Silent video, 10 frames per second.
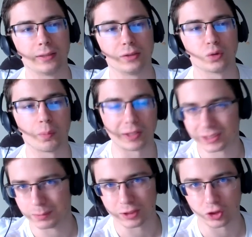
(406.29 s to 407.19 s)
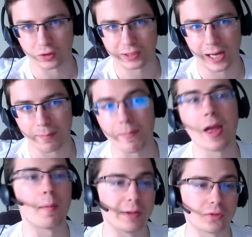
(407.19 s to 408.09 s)
ils sont pas si méchants que ça,
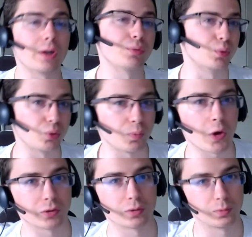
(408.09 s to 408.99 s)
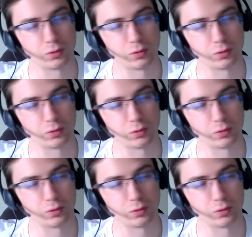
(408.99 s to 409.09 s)
mais en même temps, ils font du meurtre.